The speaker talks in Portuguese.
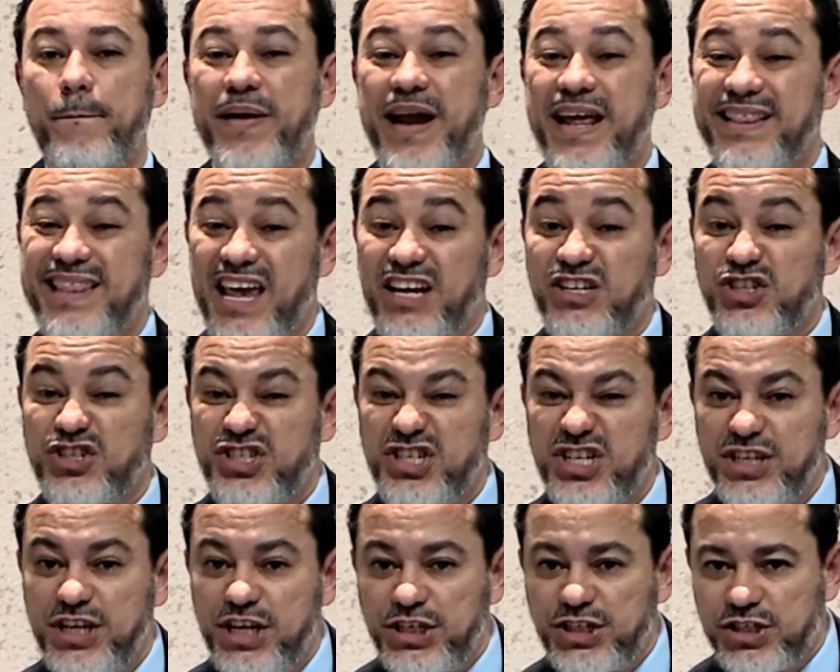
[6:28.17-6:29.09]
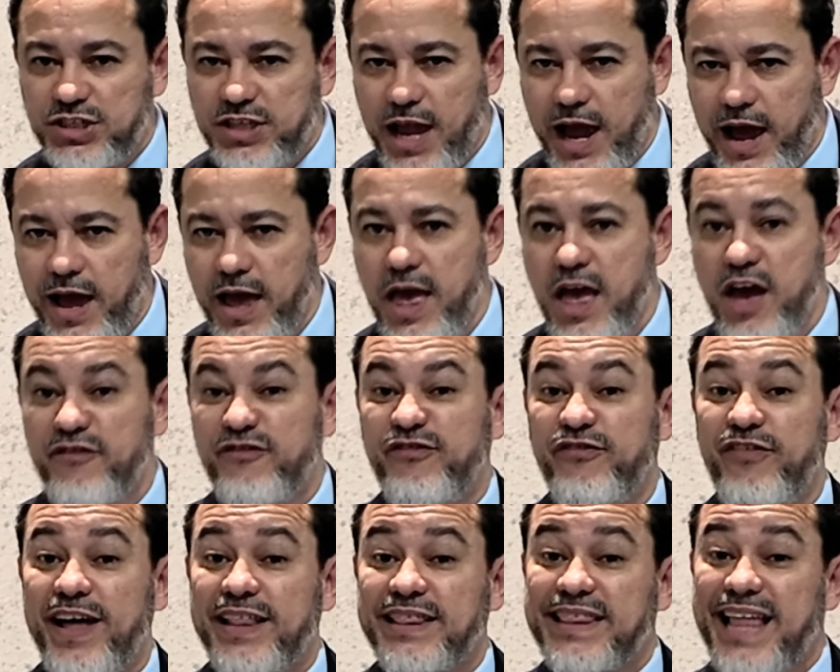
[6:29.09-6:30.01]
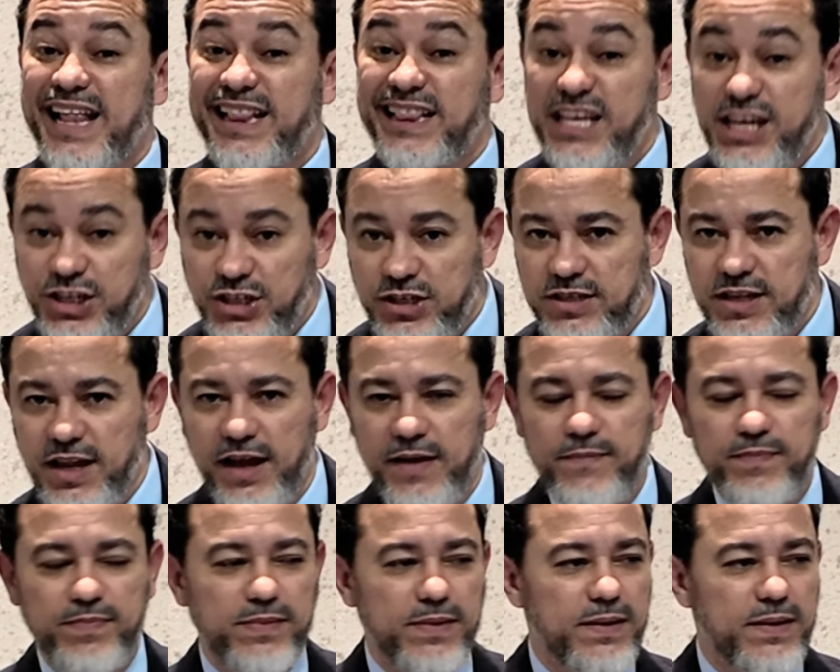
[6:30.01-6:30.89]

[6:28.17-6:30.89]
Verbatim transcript: predestinista, fatalista,